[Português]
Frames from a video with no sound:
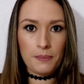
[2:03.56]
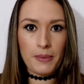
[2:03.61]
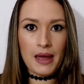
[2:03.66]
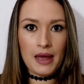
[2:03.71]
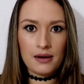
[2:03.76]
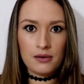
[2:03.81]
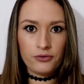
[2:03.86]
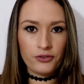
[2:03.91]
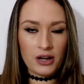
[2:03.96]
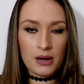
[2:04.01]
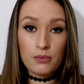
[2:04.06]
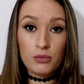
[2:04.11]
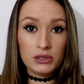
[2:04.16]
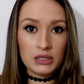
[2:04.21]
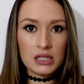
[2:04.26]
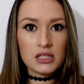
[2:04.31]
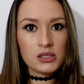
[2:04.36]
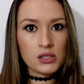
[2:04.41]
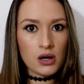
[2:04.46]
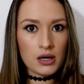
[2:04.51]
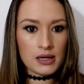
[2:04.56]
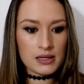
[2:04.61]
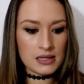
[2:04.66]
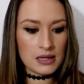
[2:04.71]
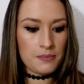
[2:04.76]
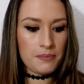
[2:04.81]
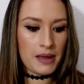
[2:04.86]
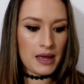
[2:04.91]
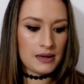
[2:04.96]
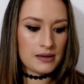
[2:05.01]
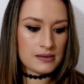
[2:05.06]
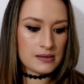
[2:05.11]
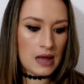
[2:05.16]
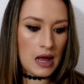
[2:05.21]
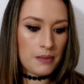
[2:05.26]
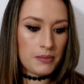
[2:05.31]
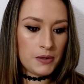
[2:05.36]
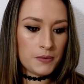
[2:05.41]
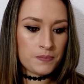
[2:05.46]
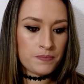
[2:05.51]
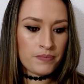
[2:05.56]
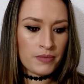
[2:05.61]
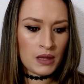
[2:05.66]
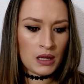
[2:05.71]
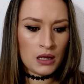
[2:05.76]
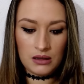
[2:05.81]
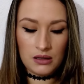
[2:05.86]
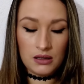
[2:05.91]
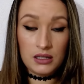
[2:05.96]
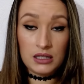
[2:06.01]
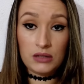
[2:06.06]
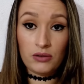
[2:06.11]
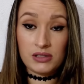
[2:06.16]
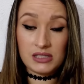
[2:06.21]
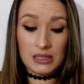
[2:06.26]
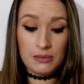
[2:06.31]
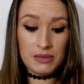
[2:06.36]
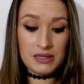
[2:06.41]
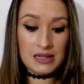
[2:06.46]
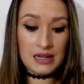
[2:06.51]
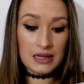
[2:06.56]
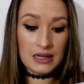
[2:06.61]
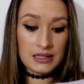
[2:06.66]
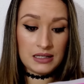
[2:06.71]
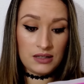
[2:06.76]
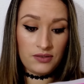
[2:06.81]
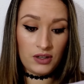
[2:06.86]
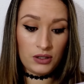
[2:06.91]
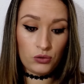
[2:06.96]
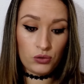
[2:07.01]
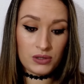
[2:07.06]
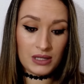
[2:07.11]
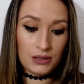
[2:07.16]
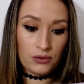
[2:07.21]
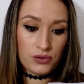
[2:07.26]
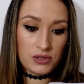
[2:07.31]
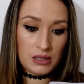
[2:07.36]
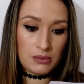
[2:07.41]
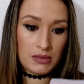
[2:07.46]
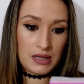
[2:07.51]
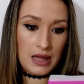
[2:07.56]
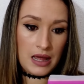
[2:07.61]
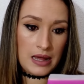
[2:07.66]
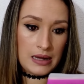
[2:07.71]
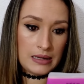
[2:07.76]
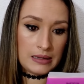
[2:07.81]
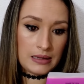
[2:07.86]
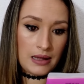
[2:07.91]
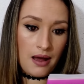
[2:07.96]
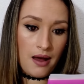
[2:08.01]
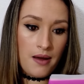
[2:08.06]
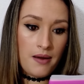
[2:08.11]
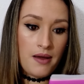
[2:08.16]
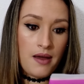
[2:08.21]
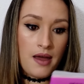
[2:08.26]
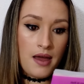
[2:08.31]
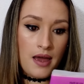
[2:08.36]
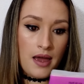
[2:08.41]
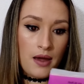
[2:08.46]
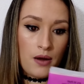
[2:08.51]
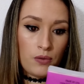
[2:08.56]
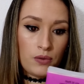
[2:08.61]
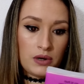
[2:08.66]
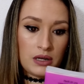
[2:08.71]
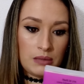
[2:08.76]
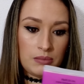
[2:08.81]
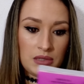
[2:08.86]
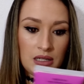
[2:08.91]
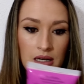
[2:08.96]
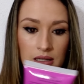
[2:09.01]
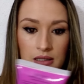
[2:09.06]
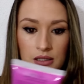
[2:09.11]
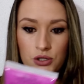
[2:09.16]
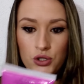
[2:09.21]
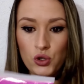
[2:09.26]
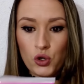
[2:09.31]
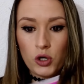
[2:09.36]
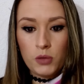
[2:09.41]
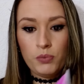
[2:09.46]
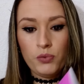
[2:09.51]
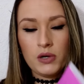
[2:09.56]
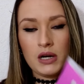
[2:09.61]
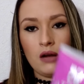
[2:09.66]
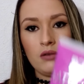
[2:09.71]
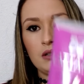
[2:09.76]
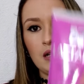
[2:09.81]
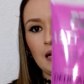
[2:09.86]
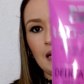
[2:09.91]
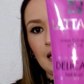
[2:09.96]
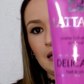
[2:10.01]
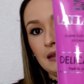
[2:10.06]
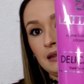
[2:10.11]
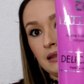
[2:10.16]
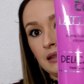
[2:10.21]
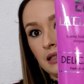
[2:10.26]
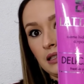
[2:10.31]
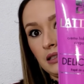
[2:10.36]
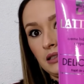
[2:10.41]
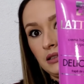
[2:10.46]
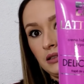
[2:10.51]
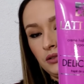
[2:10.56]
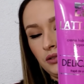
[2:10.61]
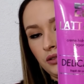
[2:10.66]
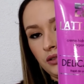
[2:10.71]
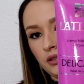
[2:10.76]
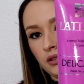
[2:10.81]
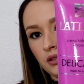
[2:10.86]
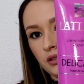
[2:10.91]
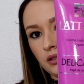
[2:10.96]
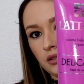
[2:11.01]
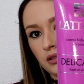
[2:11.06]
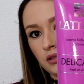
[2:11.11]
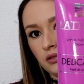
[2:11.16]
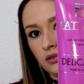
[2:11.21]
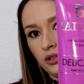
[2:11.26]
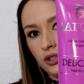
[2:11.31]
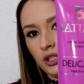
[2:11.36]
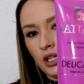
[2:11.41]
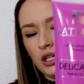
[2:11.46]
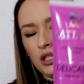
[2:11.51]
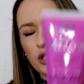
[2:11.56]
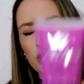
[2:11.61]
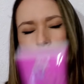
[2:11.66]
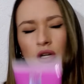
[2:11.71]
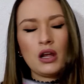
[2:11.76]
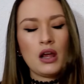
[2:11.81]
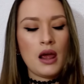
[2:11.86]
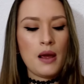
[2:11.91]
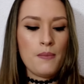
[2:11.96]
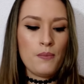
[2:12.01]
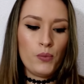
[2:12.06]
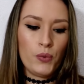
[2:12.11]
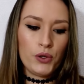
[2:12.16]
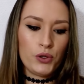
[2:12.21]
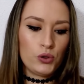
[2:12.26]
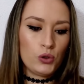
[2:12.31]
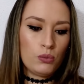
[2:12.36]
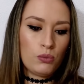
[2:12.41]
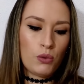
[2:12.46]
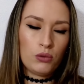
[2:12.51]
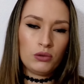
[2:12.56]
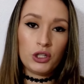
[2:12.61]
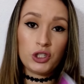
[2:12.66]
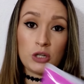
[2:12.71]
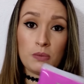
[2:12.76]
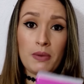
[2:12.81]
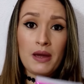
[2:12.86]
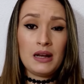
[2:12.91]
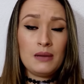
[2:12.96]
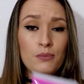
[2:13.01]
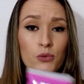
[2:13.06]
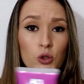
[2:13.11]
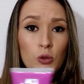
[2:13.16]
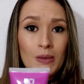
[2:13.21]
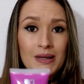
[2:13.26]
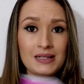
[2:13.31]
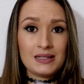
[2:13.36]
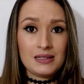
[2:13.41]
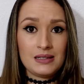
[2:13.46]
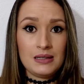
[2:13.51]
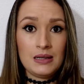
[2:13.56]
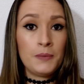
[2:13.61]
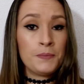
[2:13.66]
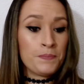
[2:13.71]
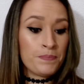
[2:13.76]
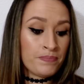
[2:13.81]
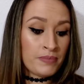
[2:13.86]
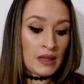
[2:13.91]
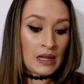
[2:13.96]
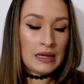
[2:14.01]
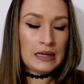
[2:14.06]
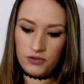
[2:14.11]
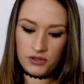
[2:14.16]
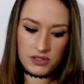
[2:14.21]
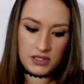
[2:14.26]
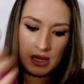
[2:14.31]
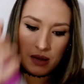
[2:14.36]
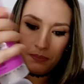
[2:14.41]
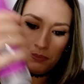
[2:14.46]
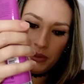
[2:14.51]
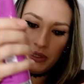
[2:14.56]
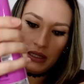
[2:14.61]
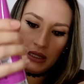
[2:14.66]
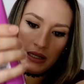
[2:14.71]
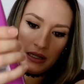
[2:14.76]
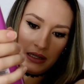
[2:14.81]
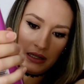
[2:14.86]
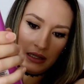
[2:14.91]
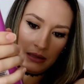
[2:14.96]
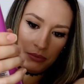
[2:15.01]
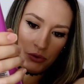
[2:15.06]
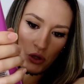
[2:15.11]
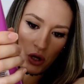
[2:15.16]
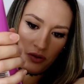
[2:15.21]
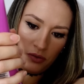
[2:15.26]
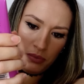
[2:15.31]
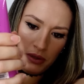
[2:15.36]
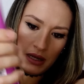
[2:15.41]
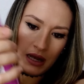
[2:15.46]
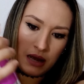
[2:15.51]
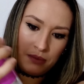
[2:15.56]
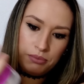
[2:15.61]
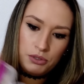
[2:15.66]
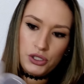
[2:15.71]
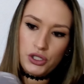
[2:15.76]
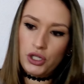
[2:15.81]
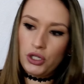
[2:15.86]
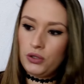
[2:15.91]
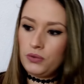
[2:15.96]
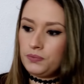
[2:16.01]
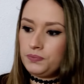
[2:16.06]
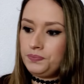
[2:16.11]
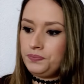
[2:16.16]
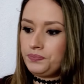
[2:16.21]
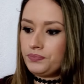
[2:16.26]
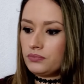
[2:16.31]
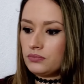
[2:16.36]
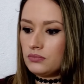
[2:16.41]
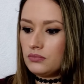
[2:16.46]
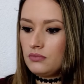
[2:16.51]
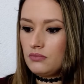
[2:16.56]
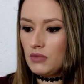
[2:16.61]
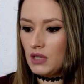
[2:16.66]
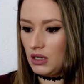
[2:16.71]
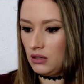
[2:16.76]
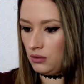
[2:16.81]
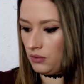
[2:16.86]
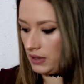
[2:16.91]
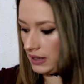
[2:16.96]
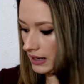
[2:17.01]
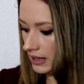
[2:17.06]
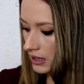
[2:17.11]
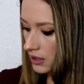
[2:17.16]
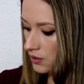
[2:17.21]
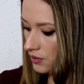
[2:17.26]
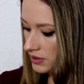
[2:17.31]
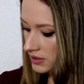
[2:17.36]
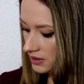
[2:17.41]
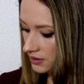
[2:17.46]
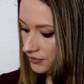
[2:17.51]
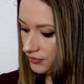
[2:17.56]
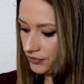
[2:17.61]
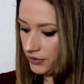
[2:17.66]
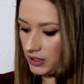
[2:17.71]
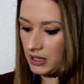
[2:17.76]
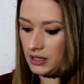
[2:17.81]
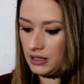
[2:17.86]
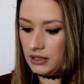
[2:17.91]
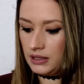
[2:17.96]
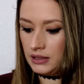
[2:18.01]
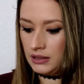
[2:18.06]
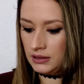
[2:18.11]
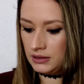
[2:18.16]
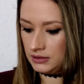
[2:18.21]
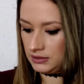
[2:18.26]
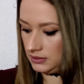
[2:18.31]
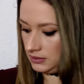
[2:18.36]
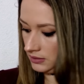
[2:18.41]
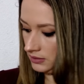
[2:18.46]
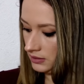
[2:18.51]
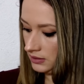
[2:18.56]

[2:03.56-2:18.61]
na pele, fica muitas horas na pele, sabe? Então, essa bisnaga aqui vem 200ml, tá? É um creme hidratante corporal da Latans. Gente, é muito bom. Deixa a pele muito macia. Você aplica e ele absorve bem rapidinho. Não é aquela coisa que fica